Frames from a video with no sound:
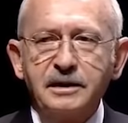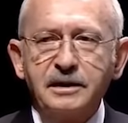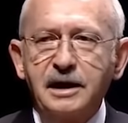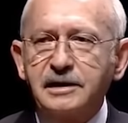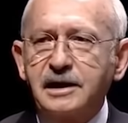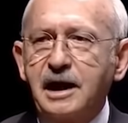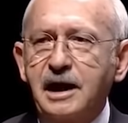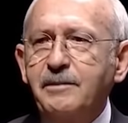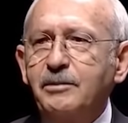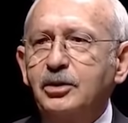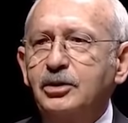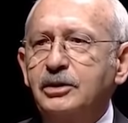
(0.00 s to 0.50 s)

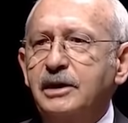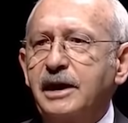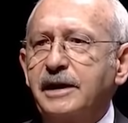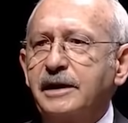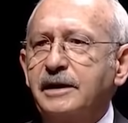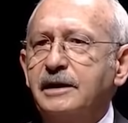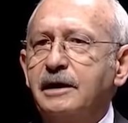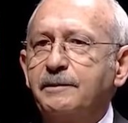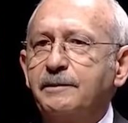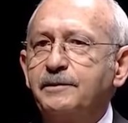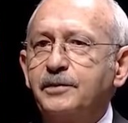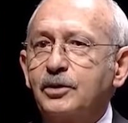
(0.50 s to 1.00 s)
Neden
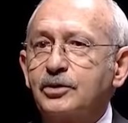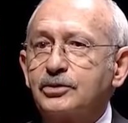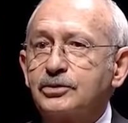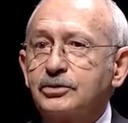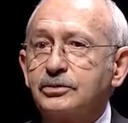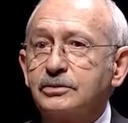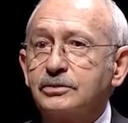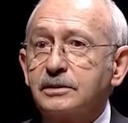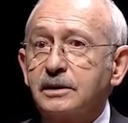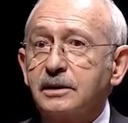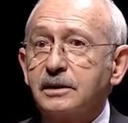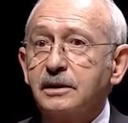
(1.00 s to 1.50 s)
bunları
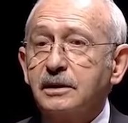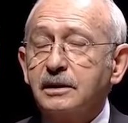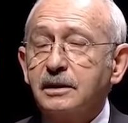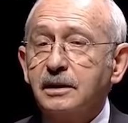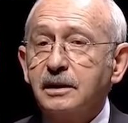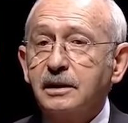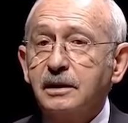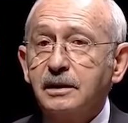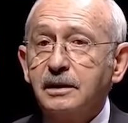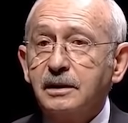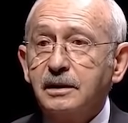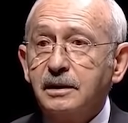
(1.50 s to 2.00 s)
yapıyorsun diye.
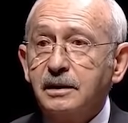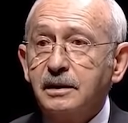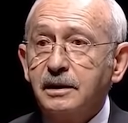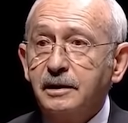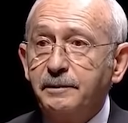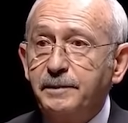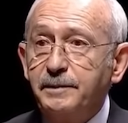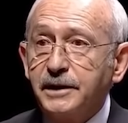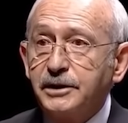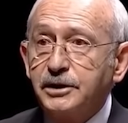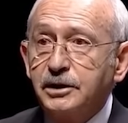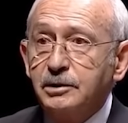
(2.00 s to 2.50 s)

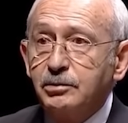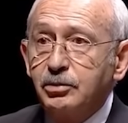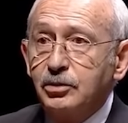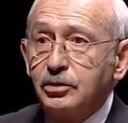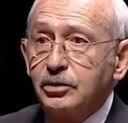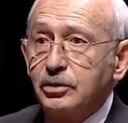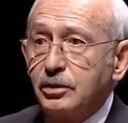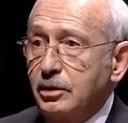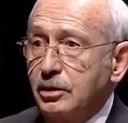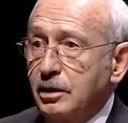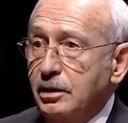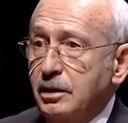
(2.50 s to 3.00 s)
E peki
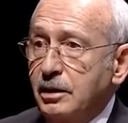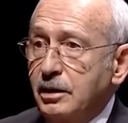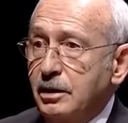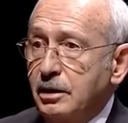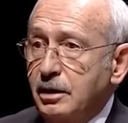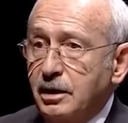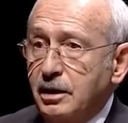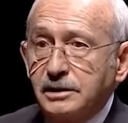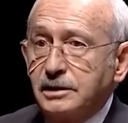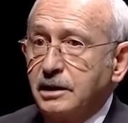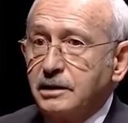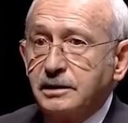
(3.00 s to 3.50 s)
bu
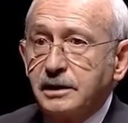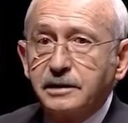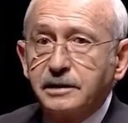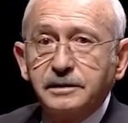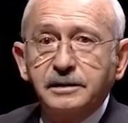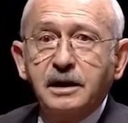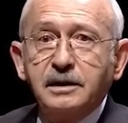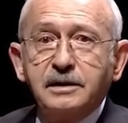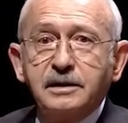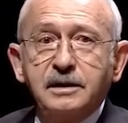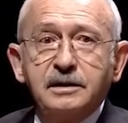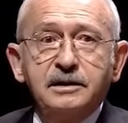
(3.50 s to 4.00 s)

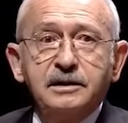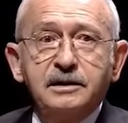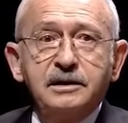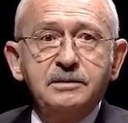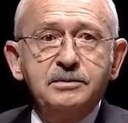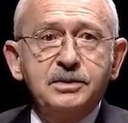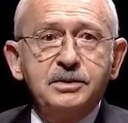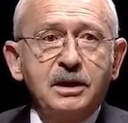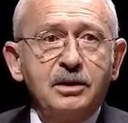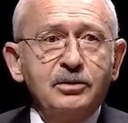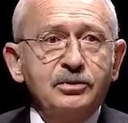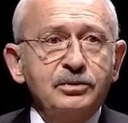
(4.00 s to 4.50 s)
anaların hakkını
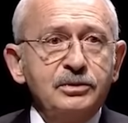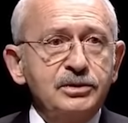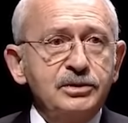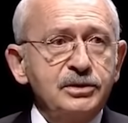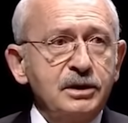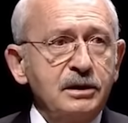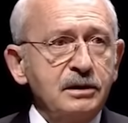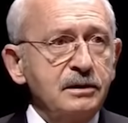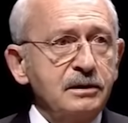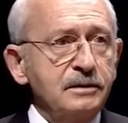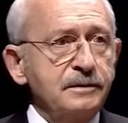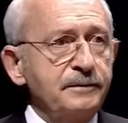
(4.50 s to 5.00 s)
kim
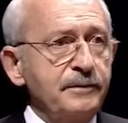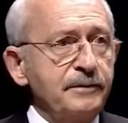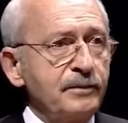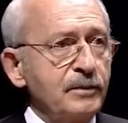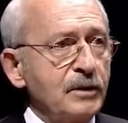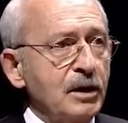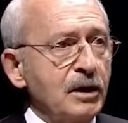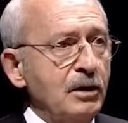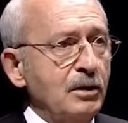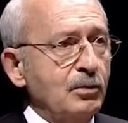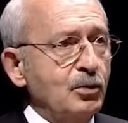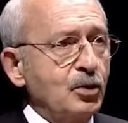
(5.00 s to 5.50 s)
savunacak?
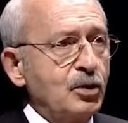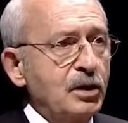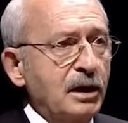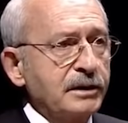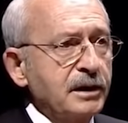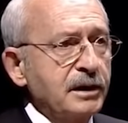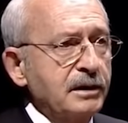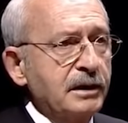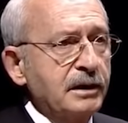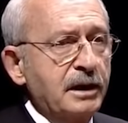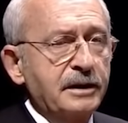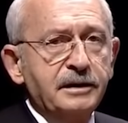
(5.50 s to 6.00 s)
Bu
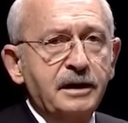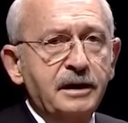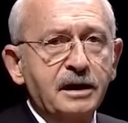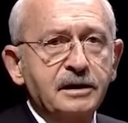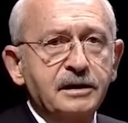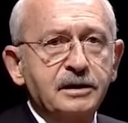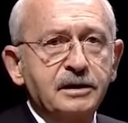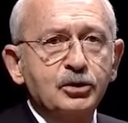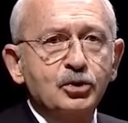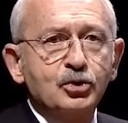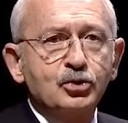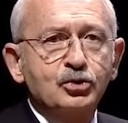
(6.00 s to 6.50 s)
kadınların
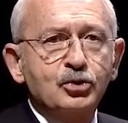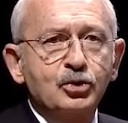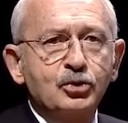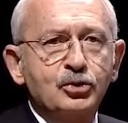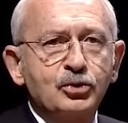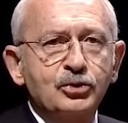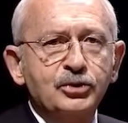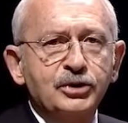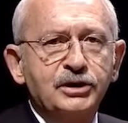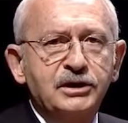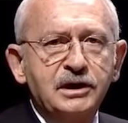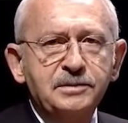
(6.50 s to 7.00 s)
hakkını,
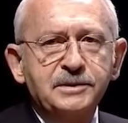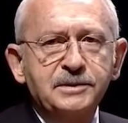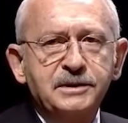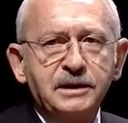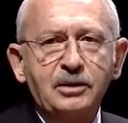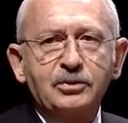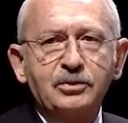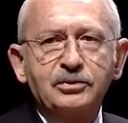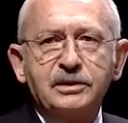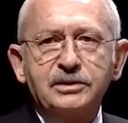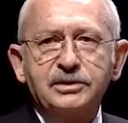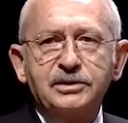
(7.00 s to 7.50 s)
hukukunu kim
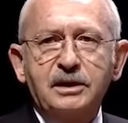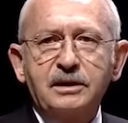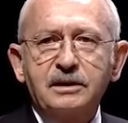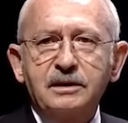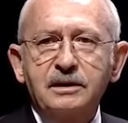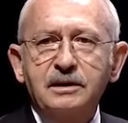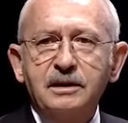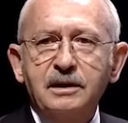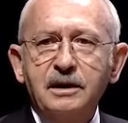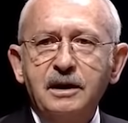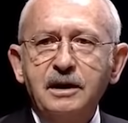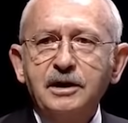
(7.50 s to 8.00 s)
savunacak?
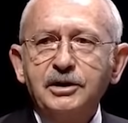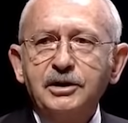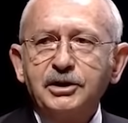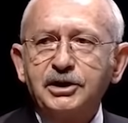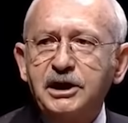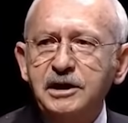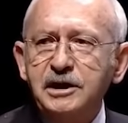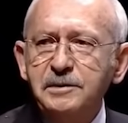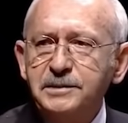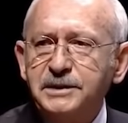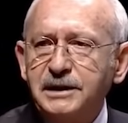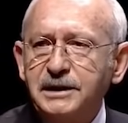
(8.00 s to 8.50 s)

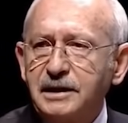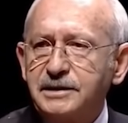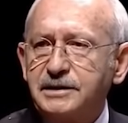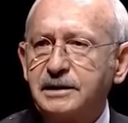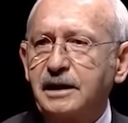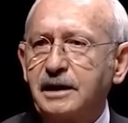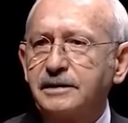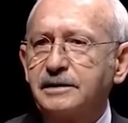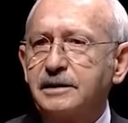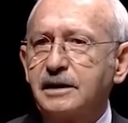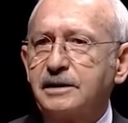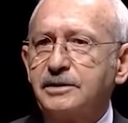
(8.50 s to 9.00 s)
Kim
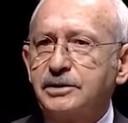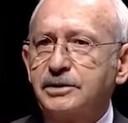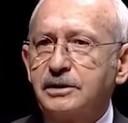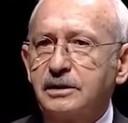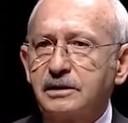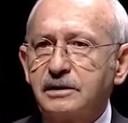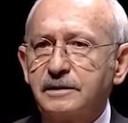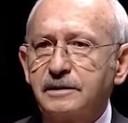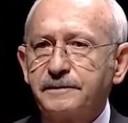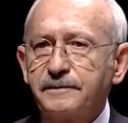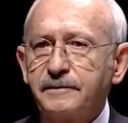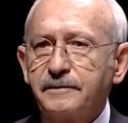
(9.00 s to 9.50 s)

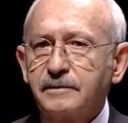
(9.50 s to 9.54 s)
seslendirecek?